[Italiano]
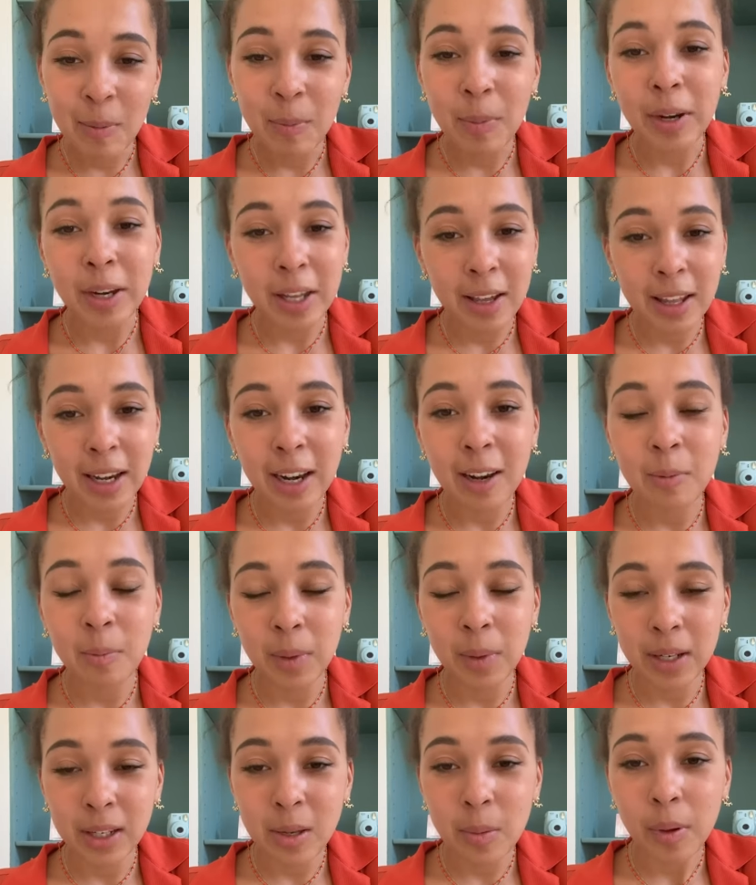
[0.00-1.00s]
perché
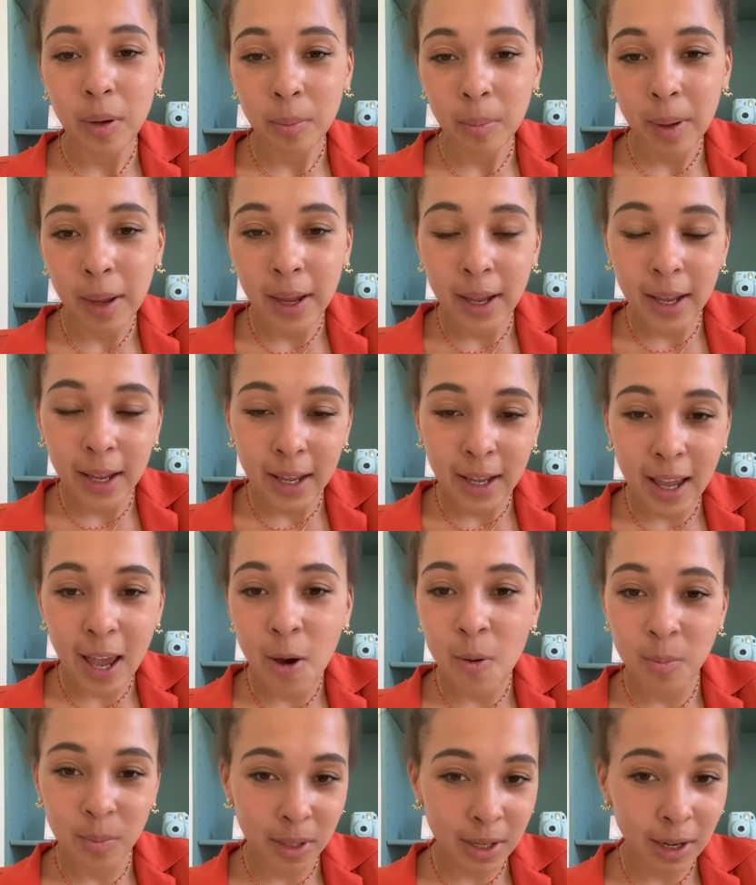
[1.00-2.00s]
realmente per me è
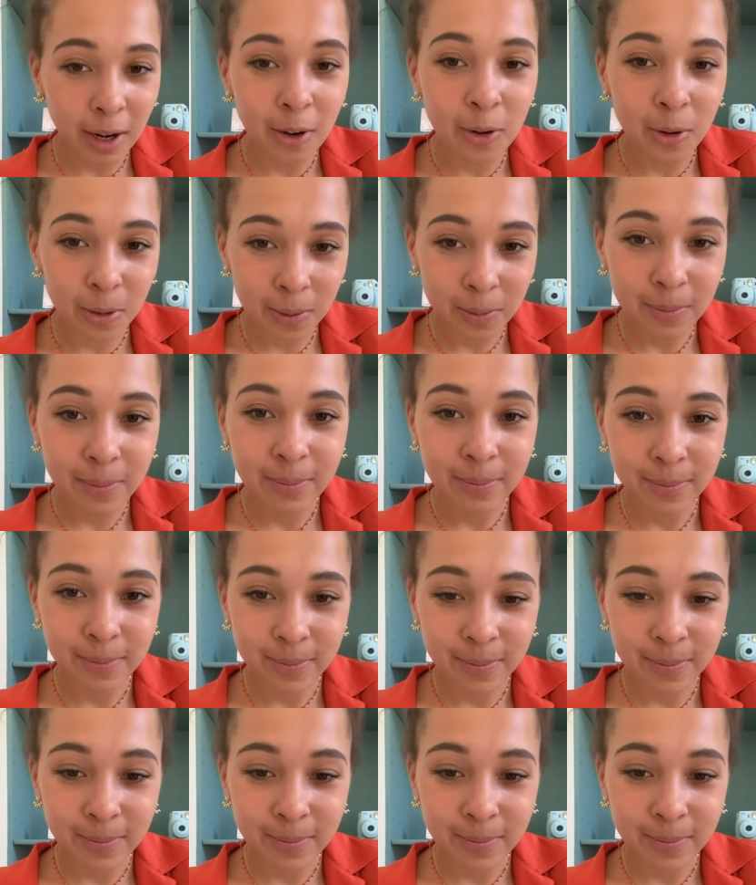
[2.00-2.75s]
un miracolo.